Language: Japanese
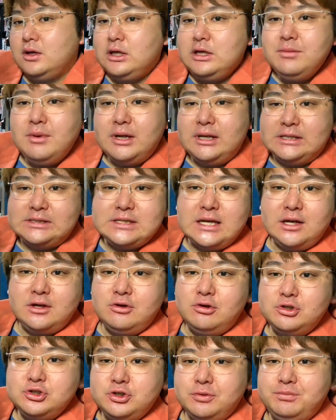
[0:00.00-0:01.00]
今、
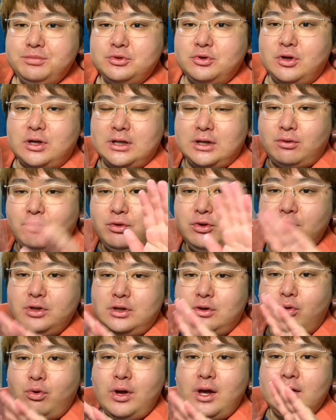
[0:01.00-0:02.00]
リサイクルショップとかでこういうのっ
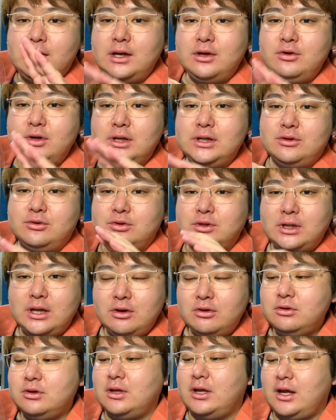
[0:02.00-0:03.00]
て500円ぐらいで売って
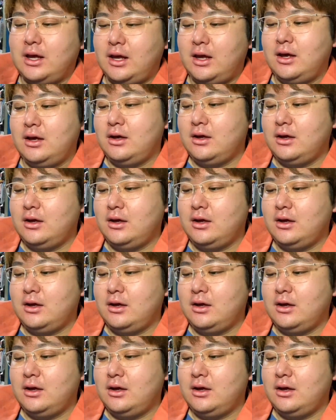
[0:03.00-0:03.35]
るんで、